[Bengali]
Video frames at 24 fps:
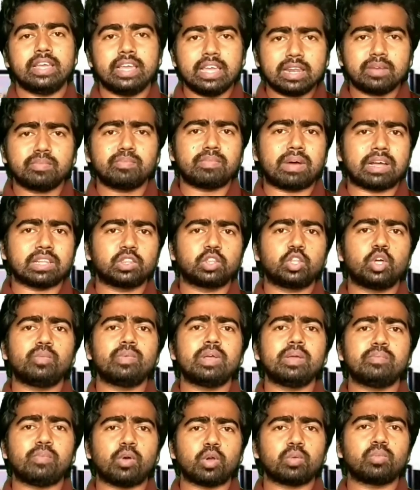এর
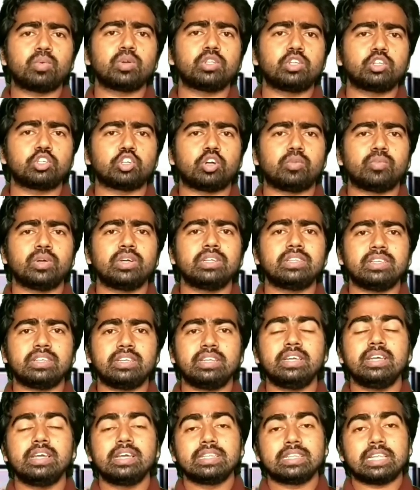মাধ্যমেই পরবর্তী সময়ে
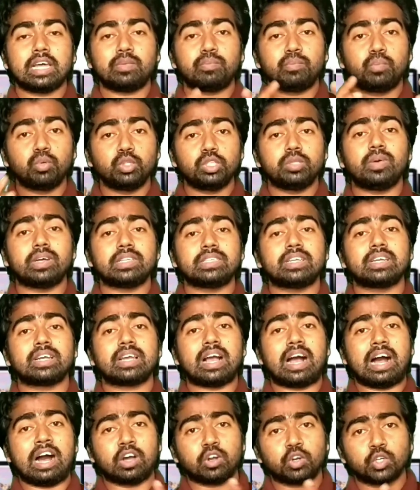তিনি তার পুঁজিপাত্রাকে
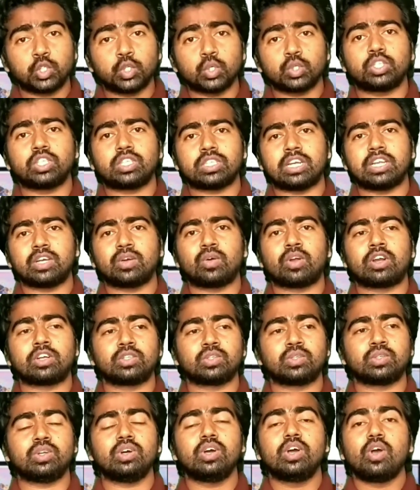আরও শক্তিশালী করার
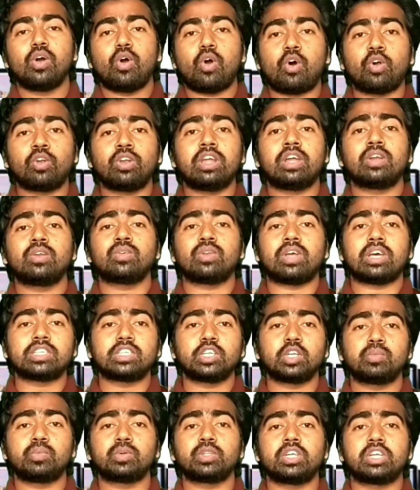জন্য অন্যান্য
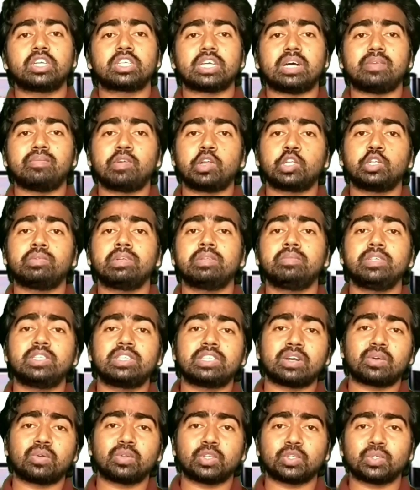রাষ্ট্রের উপর তিনি সাম্রাজ্যবাদ
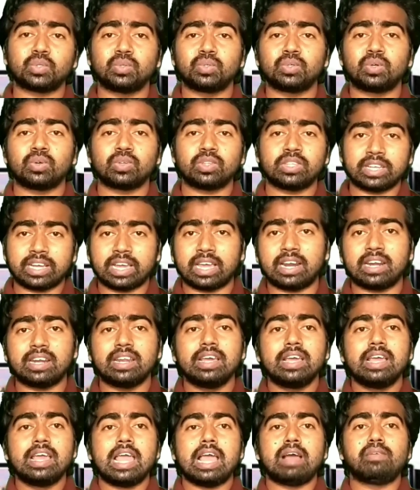বিস্তার করতে শুরু করতে গেলেন
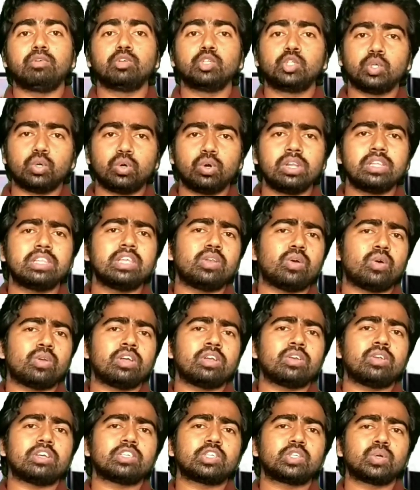এবং যখনই তিনি
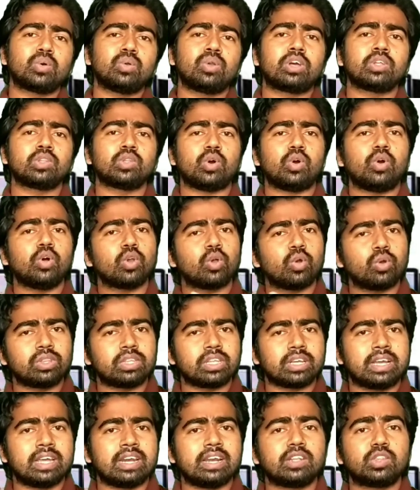অন্যান্য রাষ্ট্রগুলোকে দখল করতে
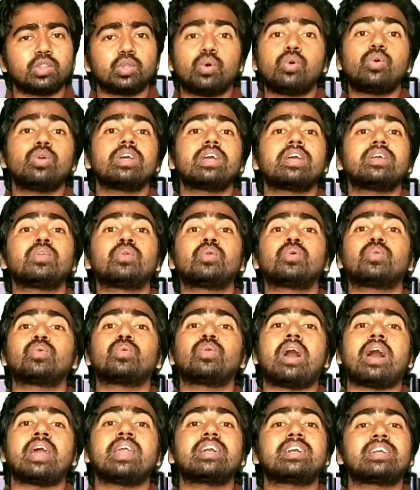গেলেন তখনই কিন্তু নতুন
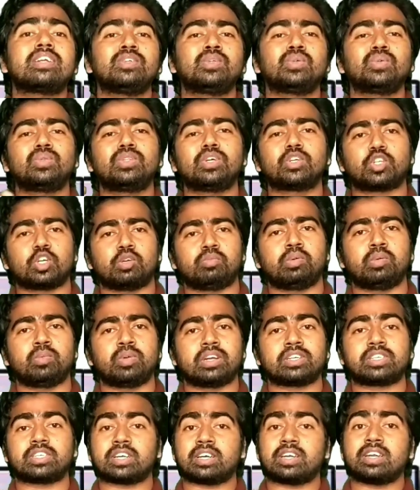আরেকটি যুদ্ধের
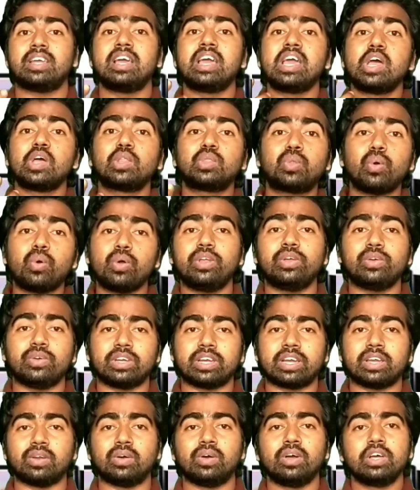সম্ভাবনা সেখানে তৈরি
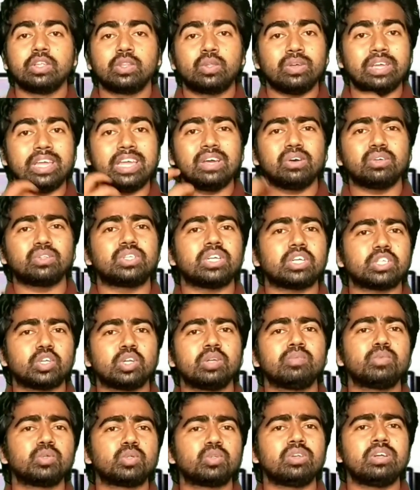হয়ে গেল তো এই হচ্ছে
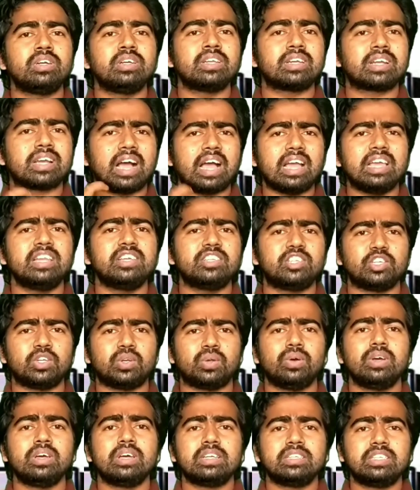আসলে মুসলিমের কাহিনী ছিল
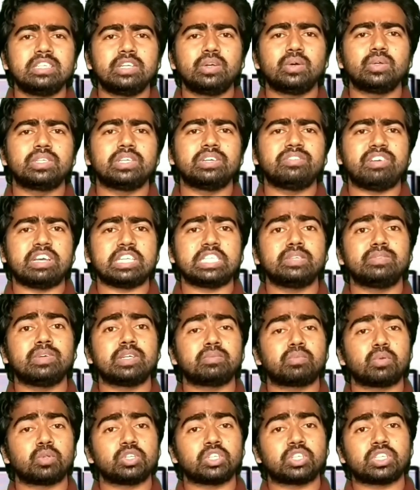যিনি হচ্ছে ফ্যাসিবাদ
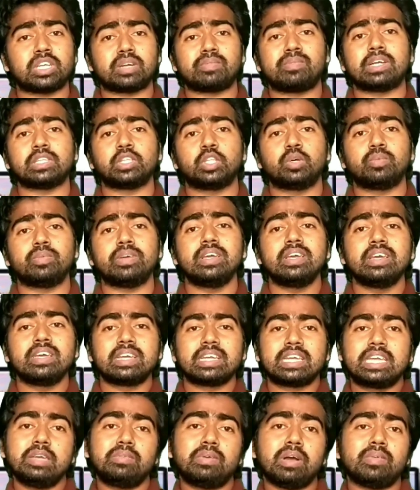প্রতিষ্ঠার মাধ্যমে
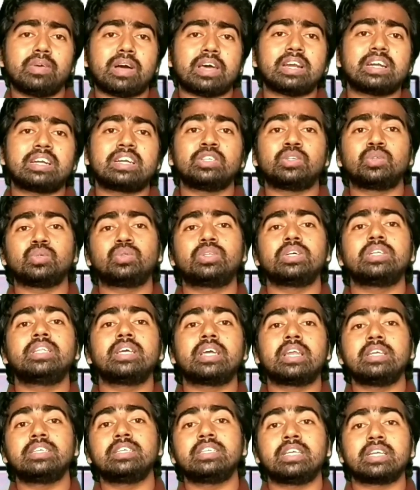কিভাবে আরেকটি যুদ্ধের দিক
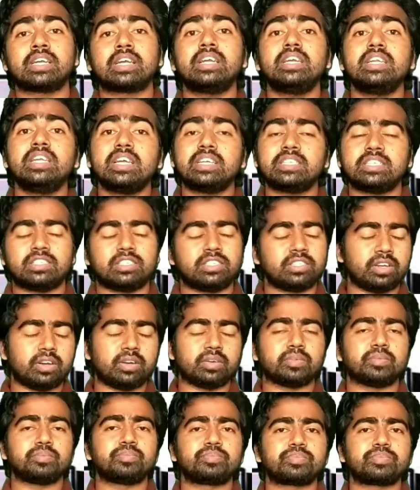নিজেদেরকে নিয়ে যেছিলেন